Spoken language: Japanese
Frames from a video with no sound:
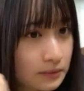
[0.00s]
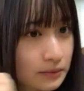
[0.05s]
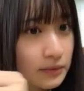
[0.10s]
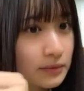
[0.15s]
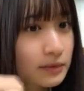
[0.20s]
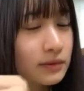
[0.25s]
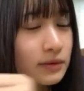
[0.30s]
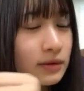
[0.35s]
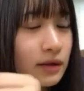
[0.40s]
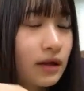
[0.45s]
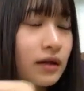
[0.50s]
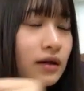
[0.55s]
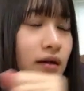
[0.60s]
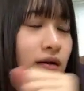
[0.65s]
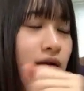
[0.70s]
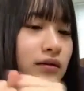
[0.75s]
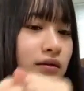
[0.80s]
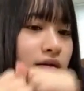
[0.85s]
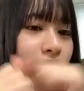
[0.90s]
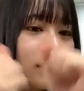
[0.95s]
が
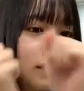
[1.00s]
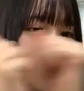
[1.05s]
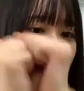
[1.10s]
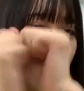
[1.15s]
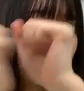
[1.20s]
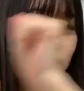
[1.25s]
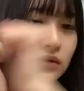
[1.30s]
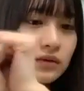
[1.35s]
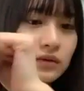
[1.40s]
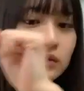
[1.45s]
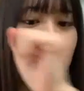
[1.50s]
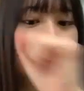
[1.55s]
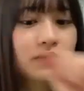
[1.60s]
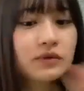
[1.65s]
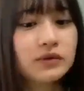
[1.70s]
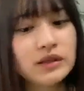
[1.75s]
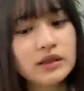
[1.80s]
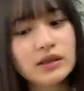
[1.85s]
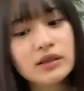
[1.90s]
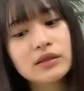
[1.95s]
多
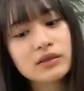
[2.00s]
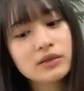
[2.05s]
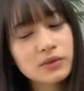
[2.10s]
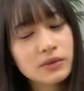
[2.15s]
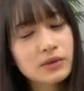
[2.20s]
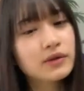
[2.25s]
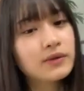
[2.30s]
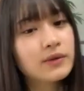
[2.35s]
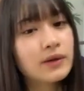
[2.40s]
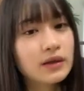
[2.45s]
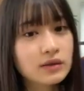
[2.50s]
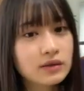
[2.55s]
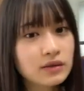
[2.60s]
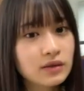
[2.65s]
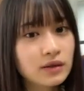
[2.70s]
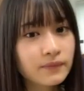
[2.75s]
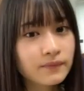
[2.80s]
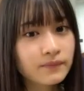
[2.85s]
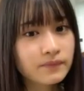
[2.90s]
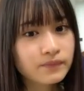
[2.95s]
い時はあった
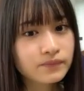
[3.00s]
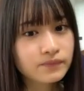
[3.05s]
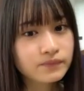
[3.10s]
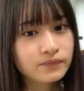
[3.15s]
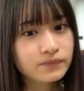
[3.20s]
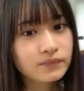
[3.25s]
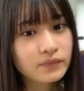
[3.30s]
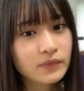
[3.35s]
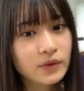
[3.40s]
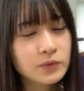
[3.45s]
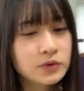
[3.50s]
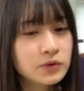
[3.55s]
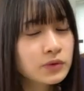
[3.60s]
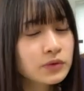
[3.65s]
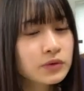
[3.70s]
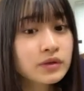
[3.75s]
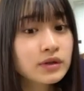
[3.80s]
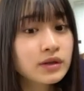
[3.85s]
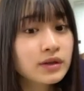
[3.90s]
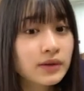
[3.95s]
もうその
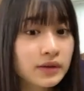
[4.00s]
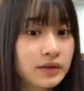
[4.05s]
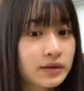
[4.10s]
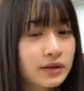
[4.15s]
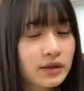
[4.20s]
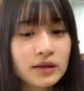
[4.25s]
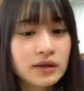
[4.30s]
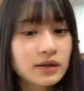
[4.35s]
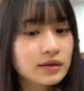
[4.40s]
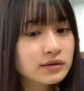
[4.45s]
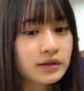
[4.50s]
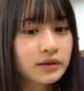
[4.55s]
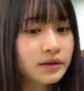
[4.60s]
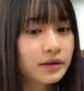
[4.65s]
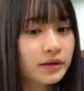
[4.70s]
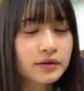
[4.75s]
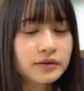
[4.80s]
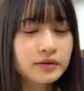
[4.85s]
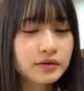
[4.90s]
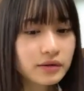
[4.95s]
時はね田中さんいなかっ
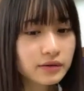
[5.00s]
た